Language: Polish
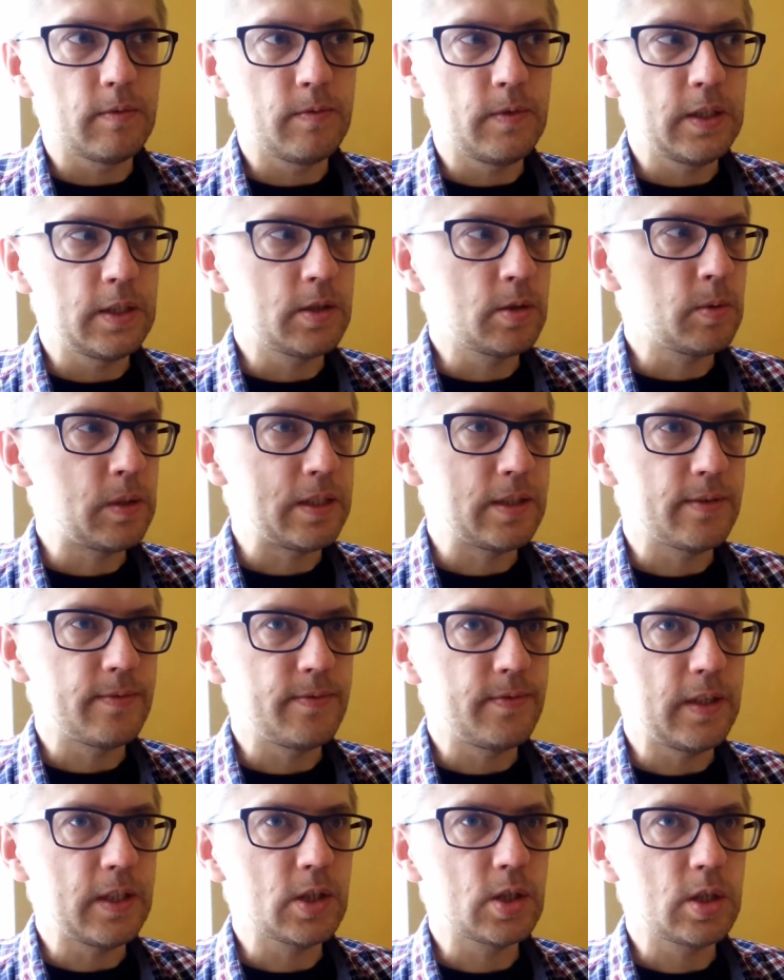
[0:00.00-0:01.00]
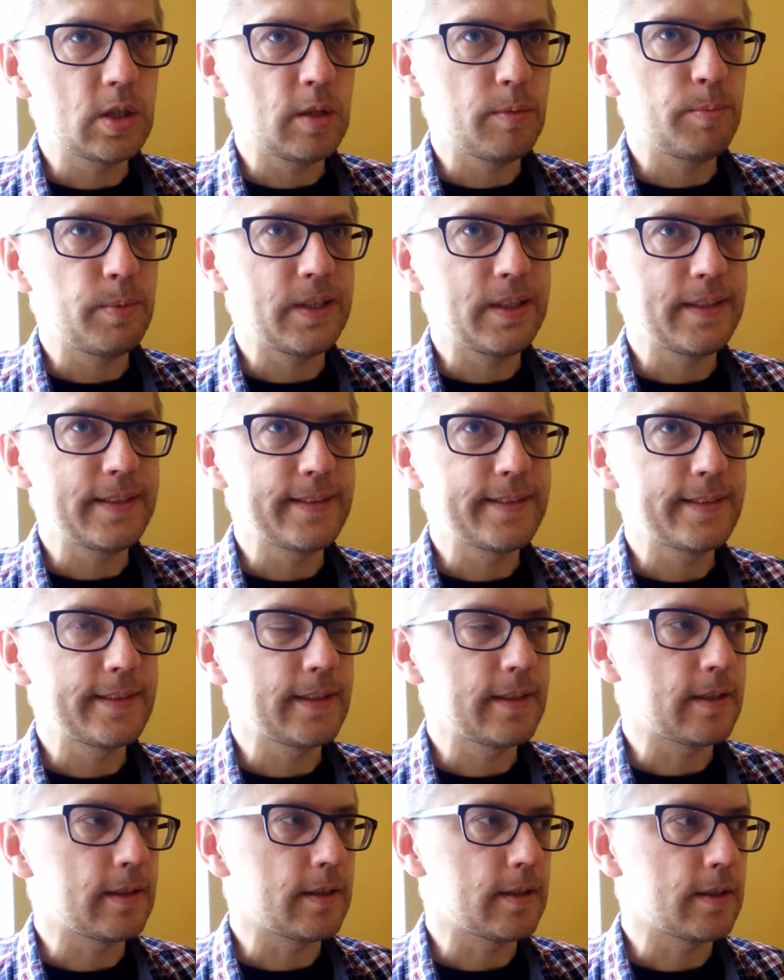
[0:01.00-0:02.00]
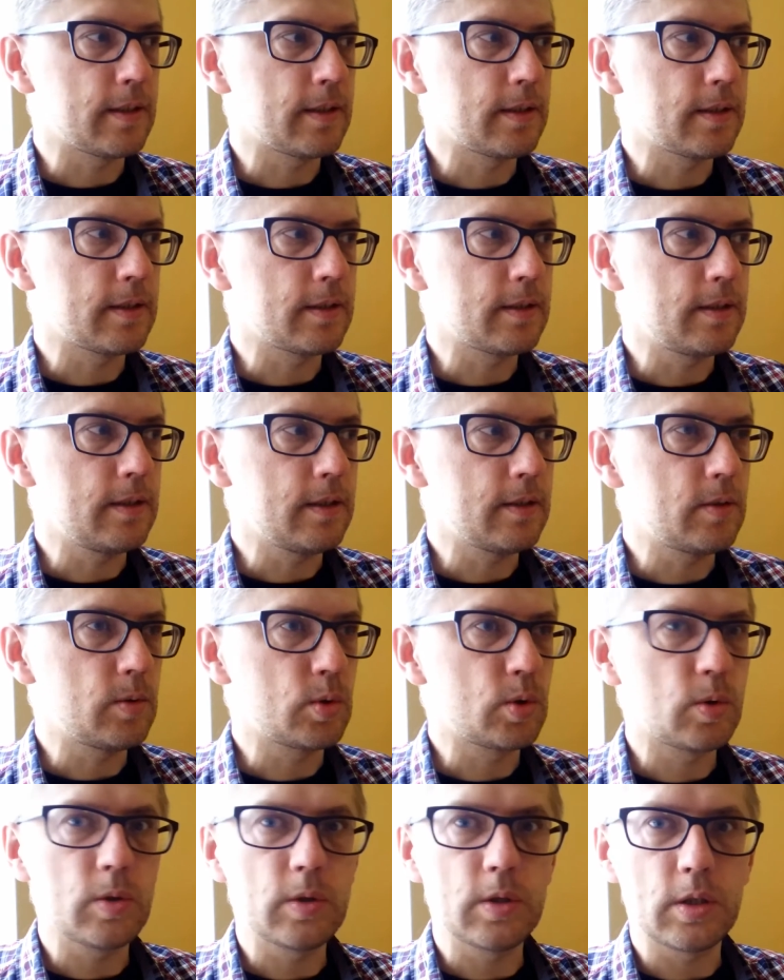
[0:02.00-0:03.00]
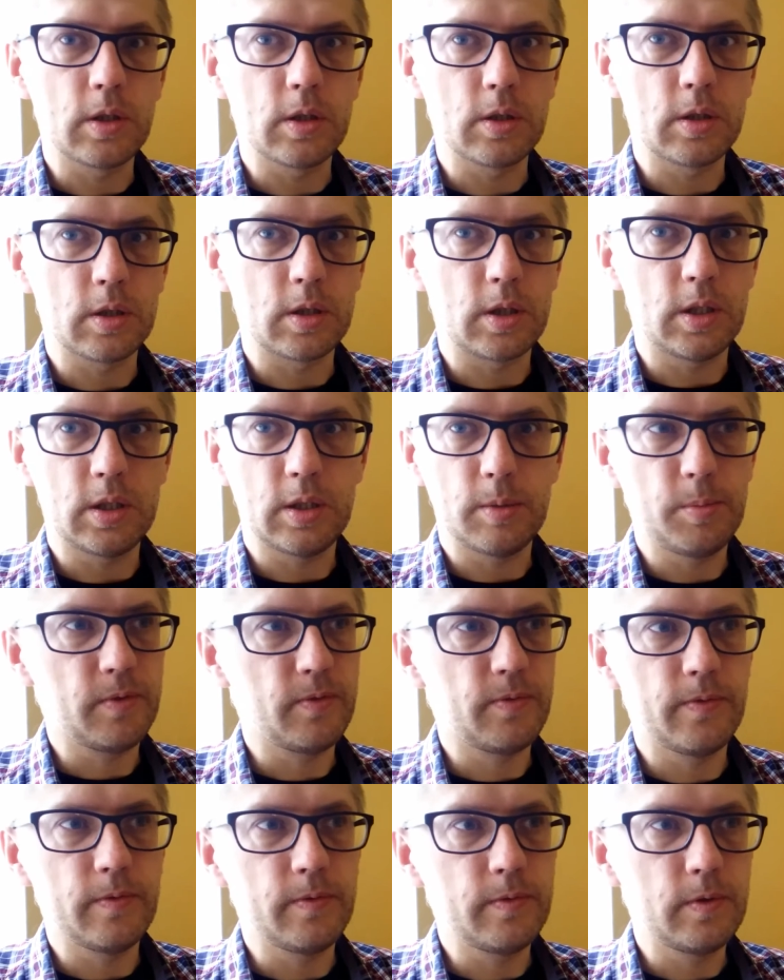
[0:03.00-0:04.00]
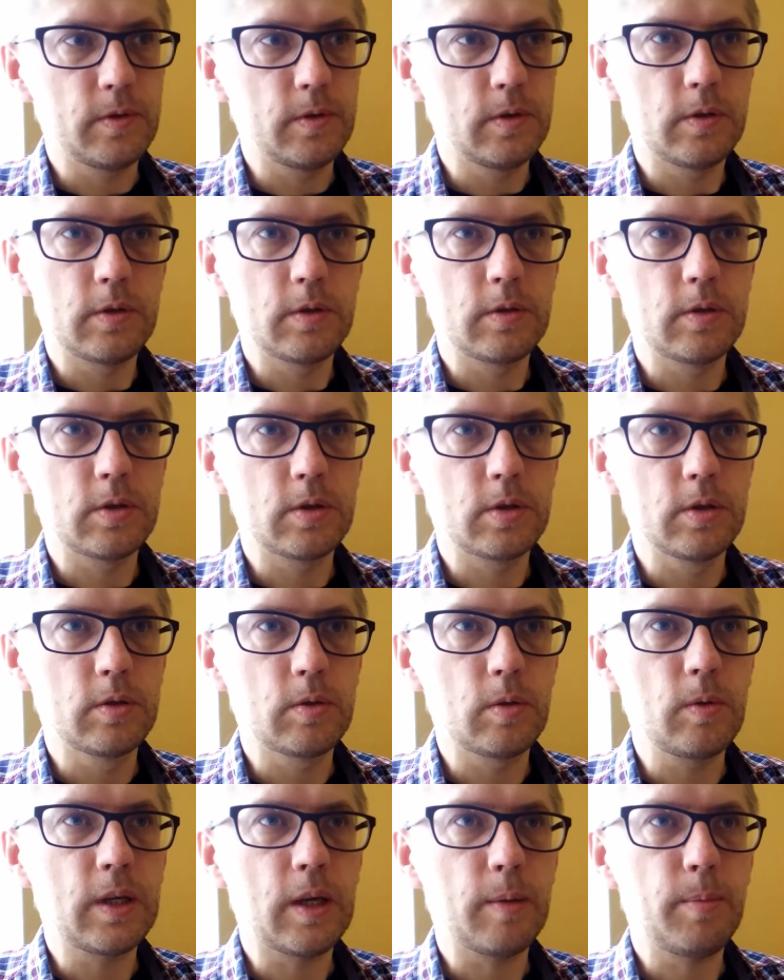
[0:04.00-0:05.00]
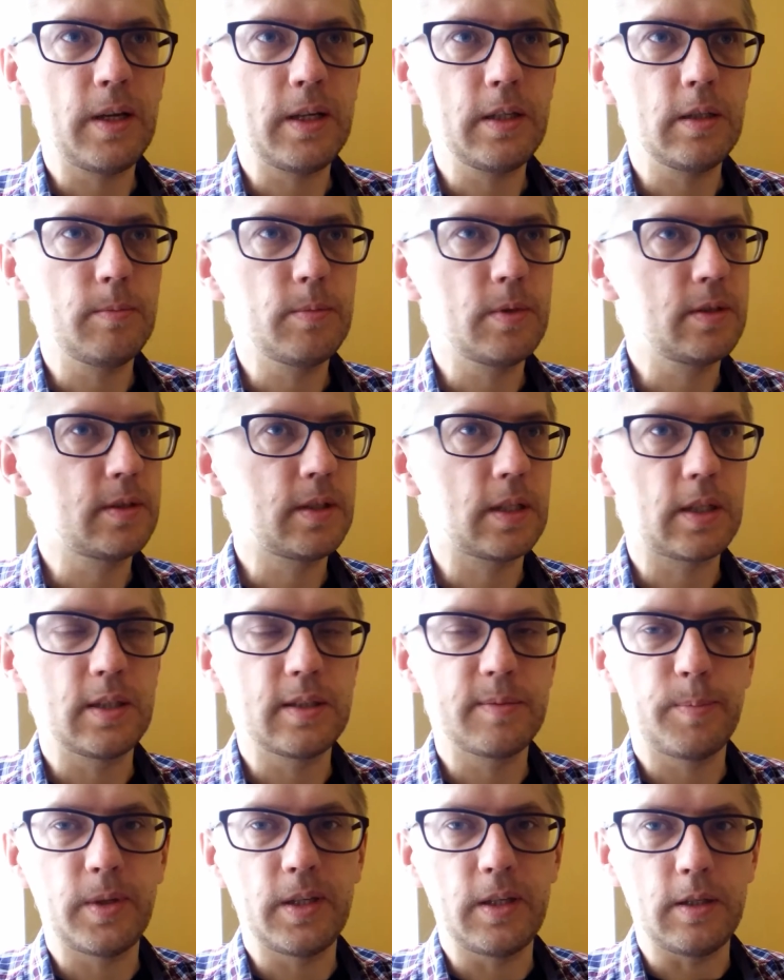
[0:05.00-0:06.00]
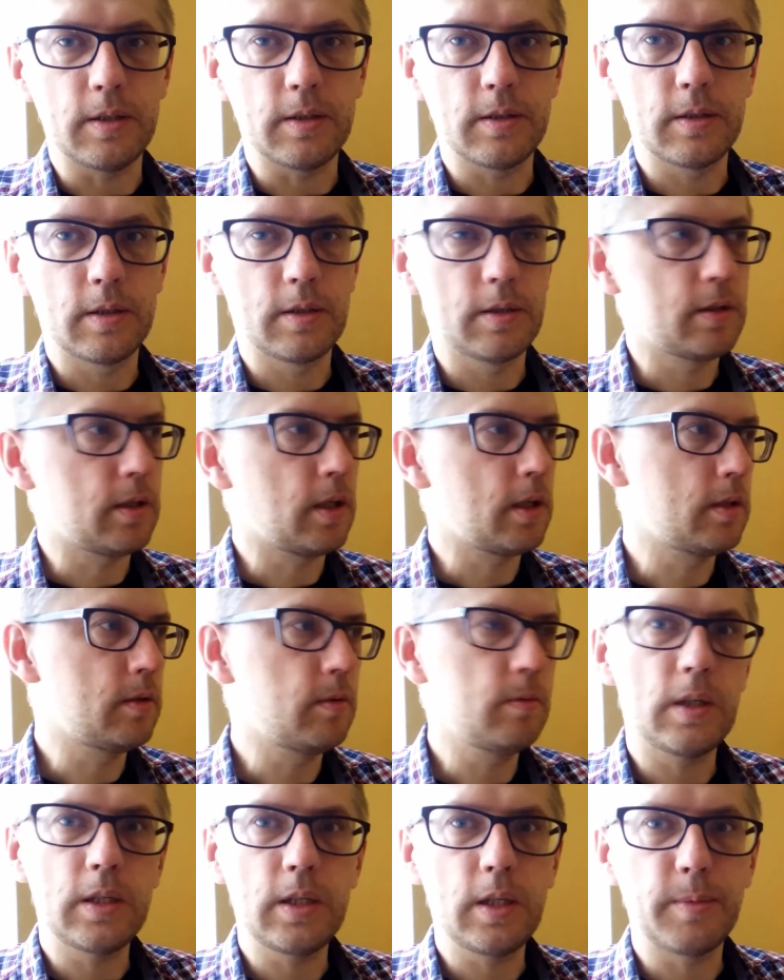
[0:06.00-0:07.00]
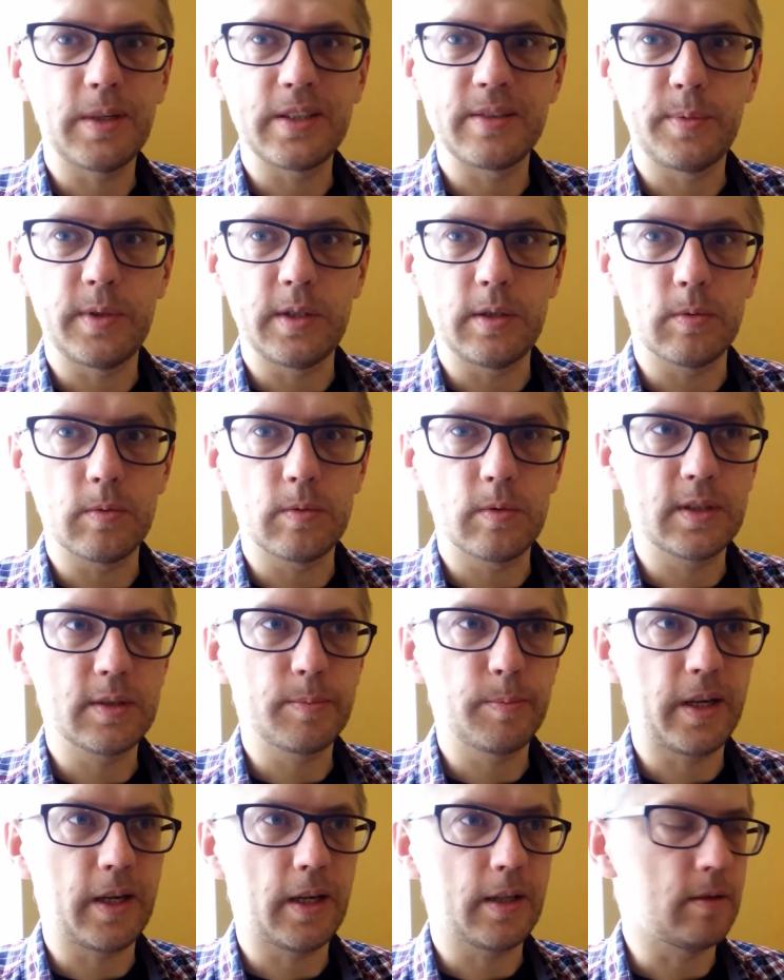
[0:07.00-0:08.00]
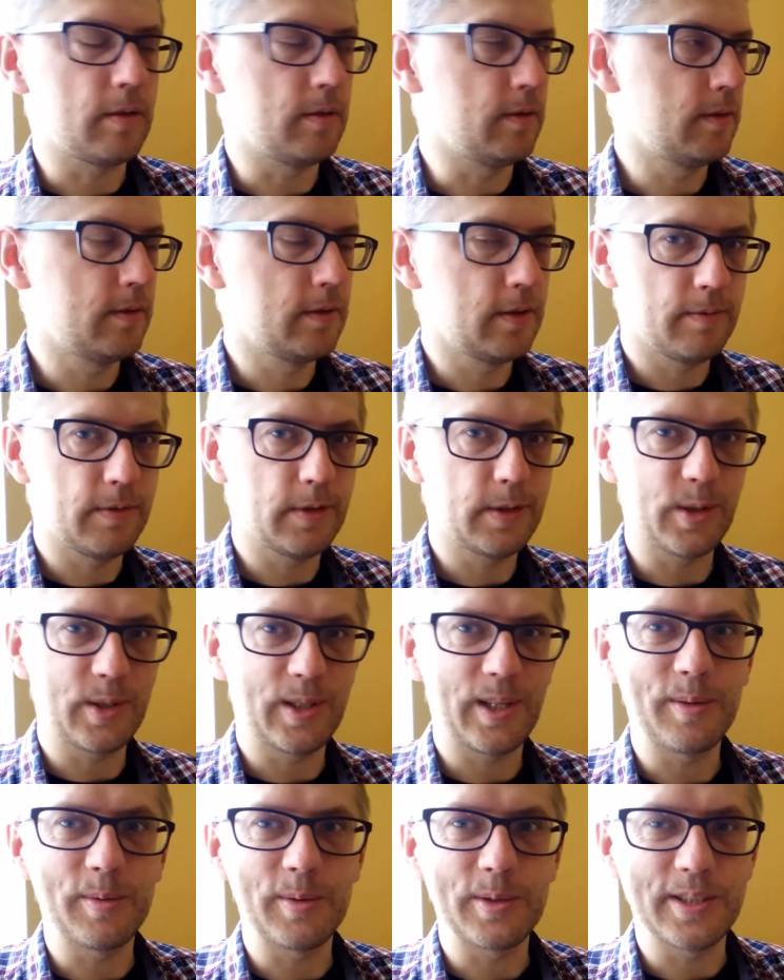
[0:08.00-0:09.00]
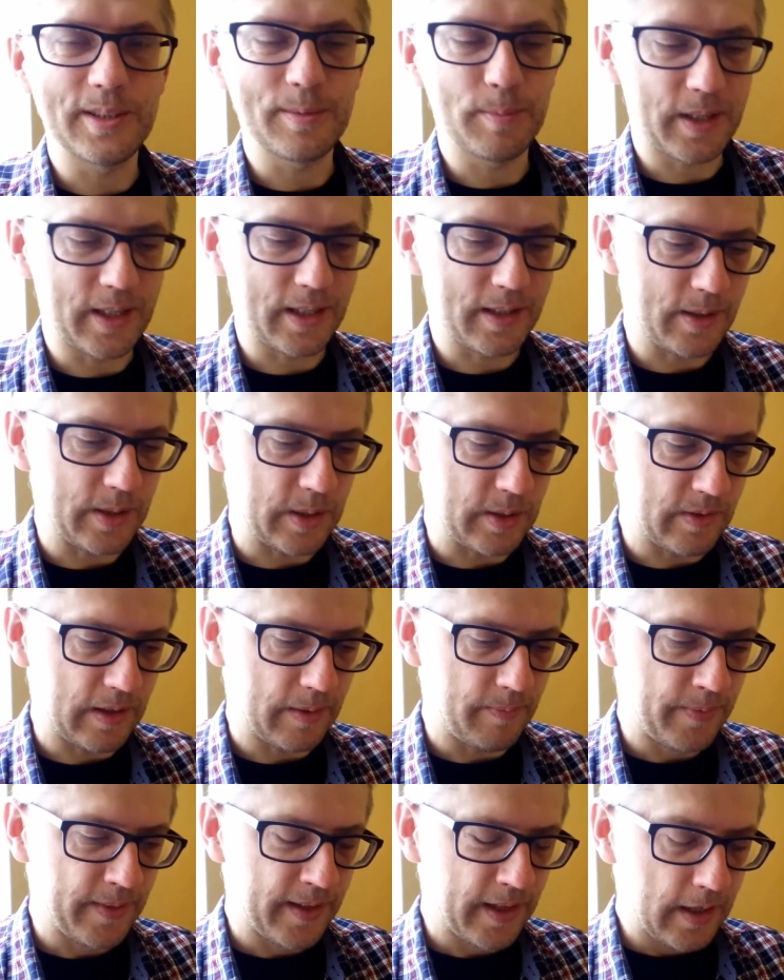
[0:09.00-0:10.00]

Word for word: Więc tutaj większy TPS jest już trudny do osiągnięcia, bo Trójka blindem to jest taki sprint. Tak? Tutaj nie ma sprintu, to jest maraton. Nawet odległość jest maratonowa.